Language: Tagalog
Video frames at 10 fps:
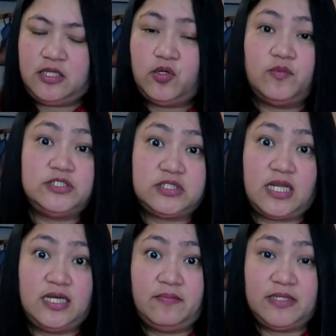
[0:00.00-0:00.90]
ko naman siya
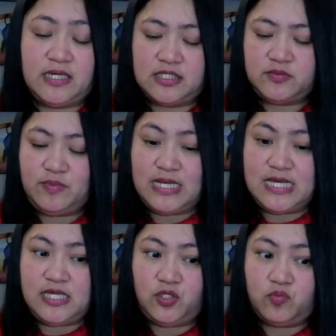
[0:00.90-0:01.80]
talaga madalas
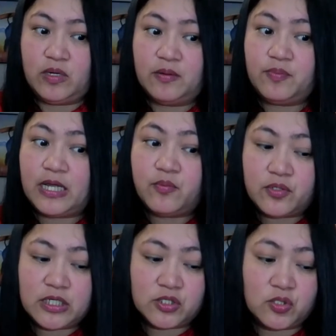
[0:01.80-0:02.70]
bilihin yung mga flavor
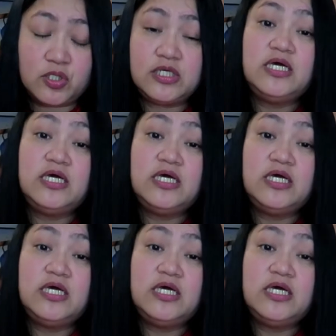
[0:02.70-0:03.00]
na to.